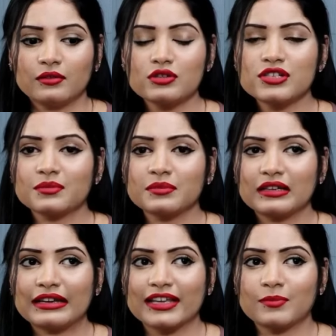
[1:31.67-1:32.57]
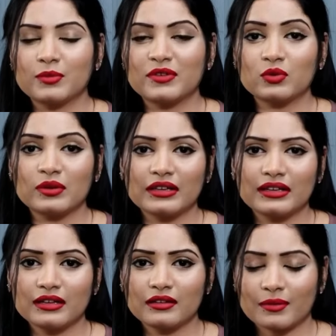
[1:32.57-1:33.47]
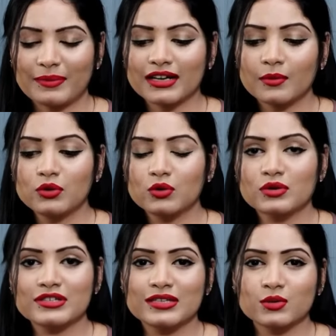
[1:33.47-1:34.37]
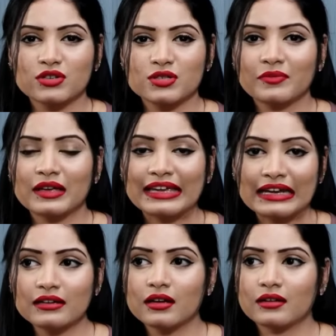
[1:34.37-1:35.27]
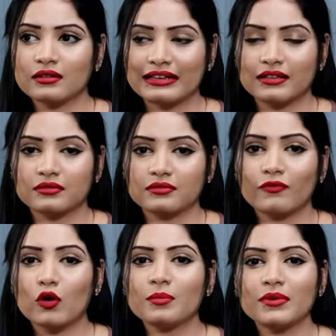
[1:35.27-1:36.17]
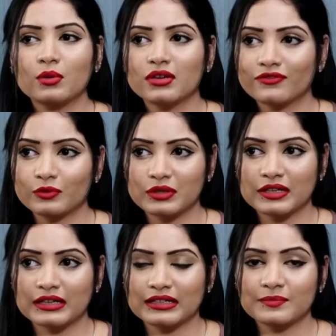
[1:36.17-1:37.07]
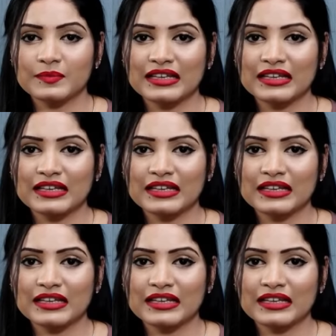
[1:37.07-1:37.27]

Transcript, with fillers: కొంచెం లైక్ ఇప్పుడు మీరు అప్పటికప్పుడు కుక్ చేసుకొని కొంచెం హీట్గా లైక్ వామ్గా ఉన్న ఫుడ్ కానీ